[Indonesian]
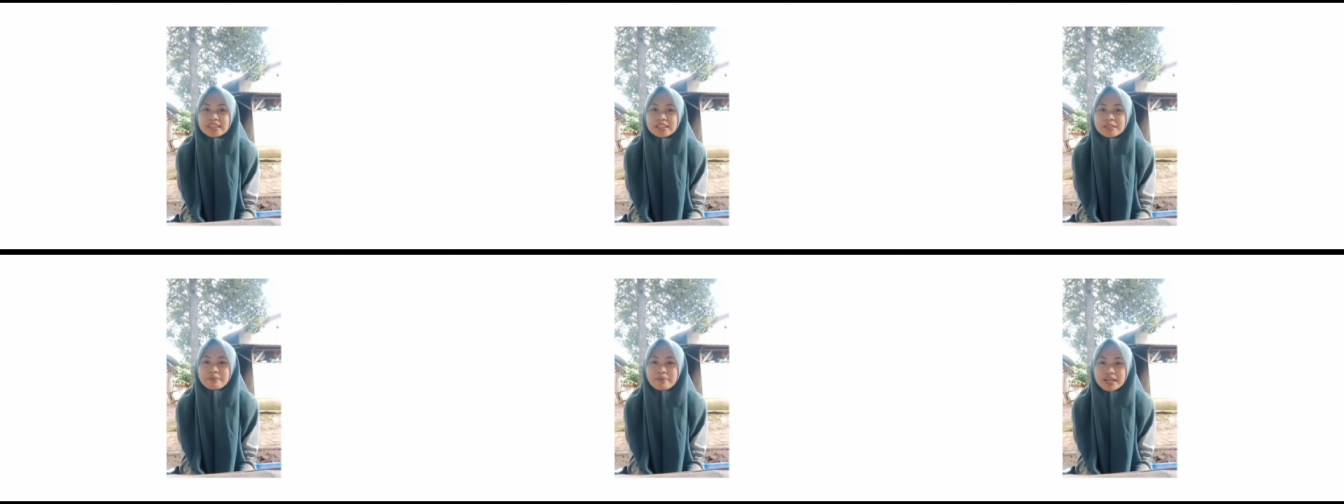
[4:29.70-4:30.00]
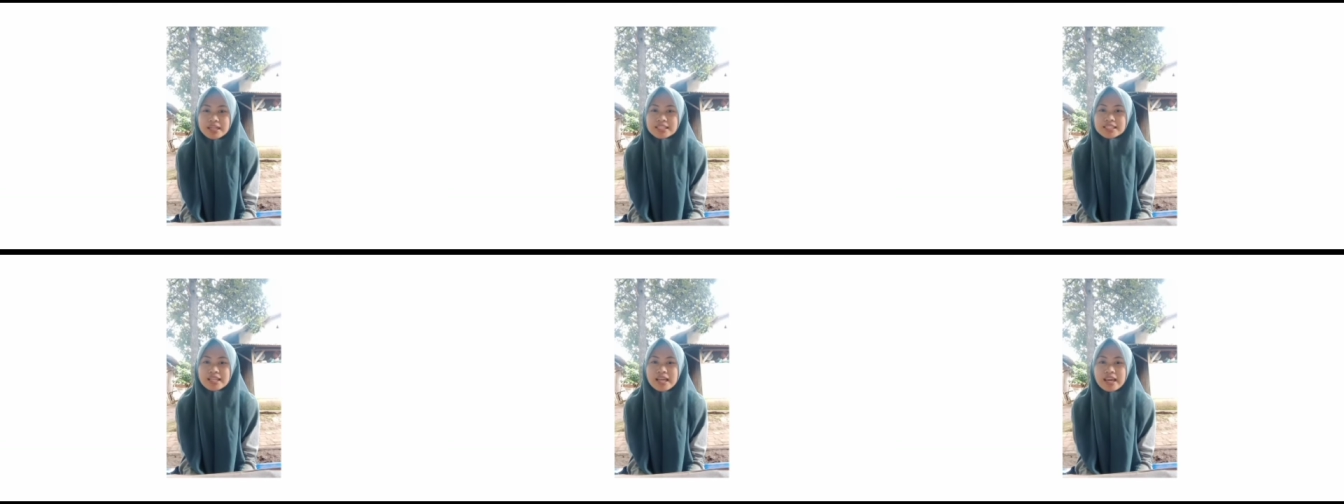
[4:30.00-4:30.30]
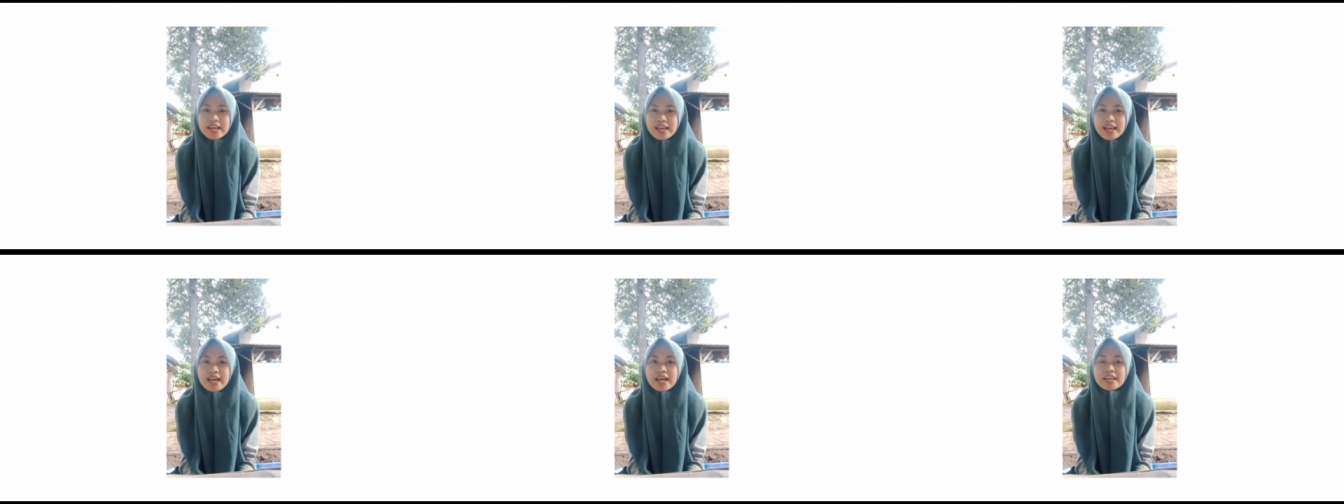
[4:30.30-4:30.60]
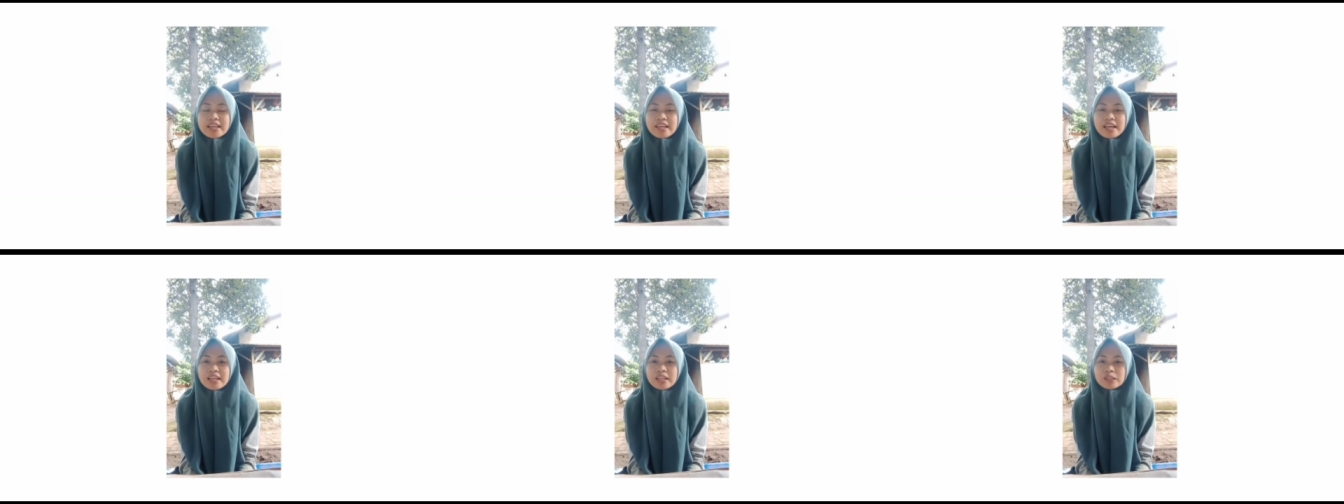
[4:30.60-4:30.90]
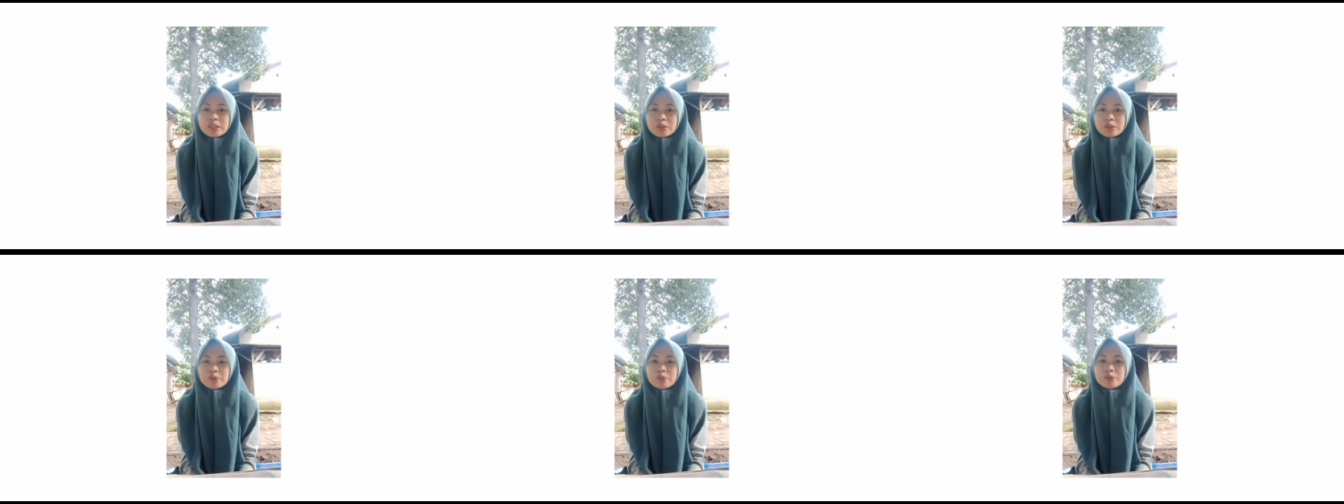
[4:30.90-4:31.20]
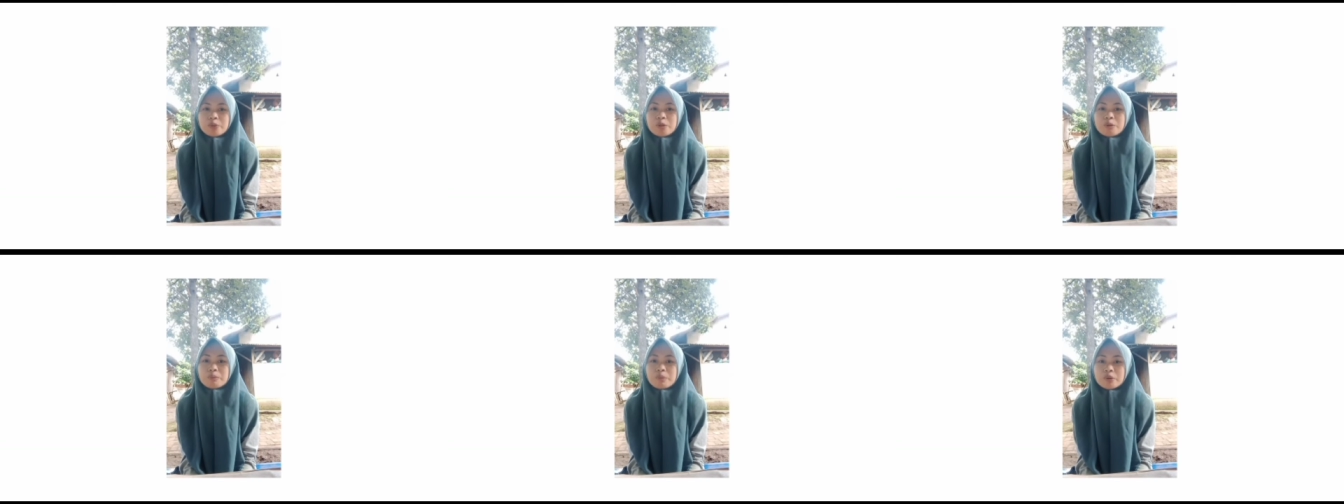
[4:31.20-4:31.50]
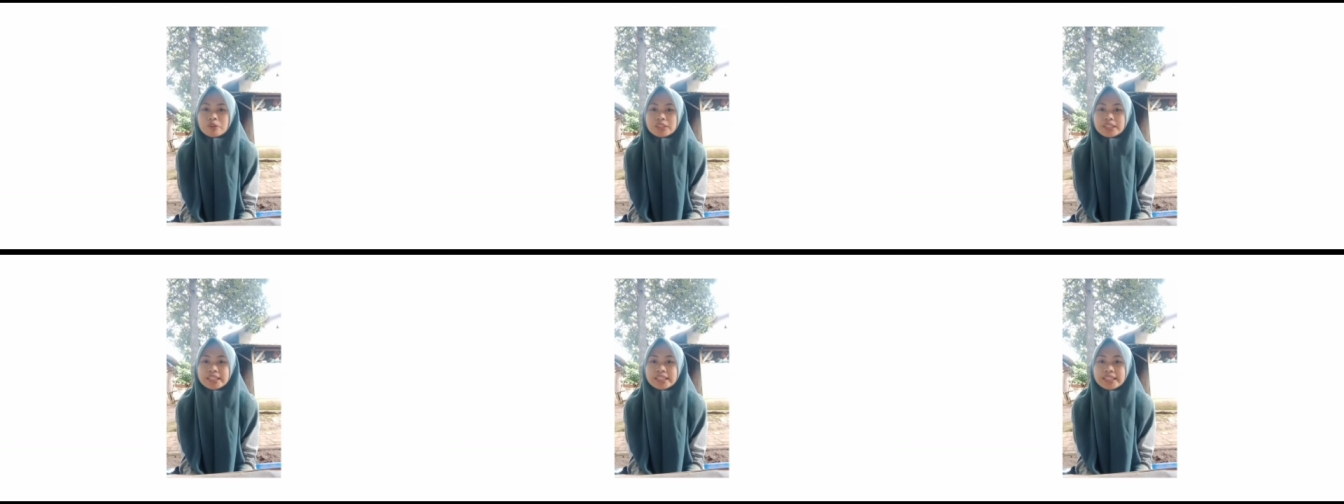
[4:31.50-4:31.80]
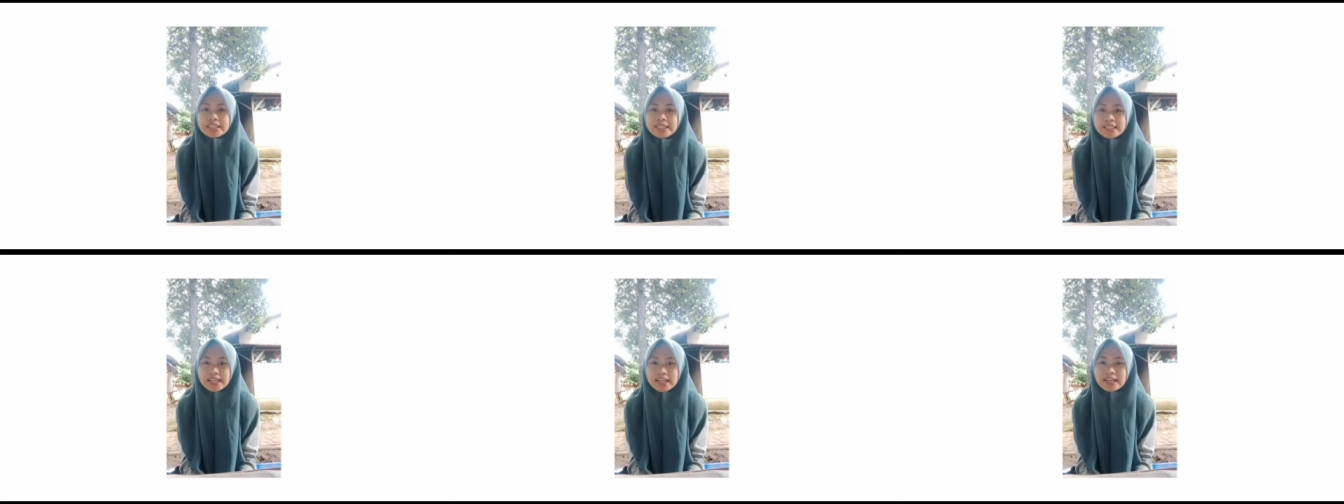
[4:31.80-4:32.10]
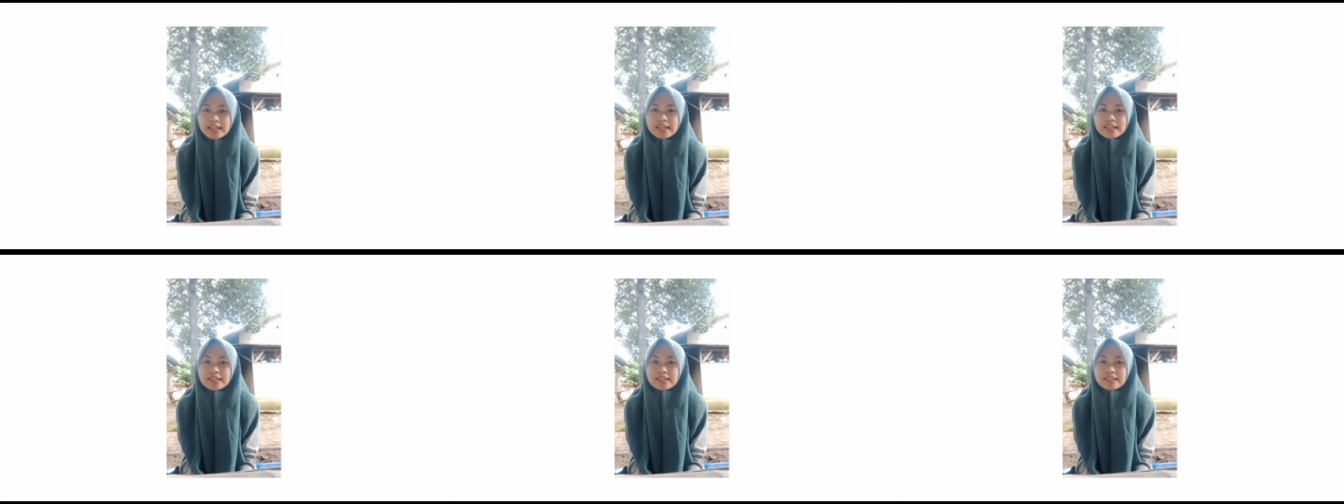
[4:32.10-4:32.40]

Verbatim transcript: teman saya yaitu Maulidina.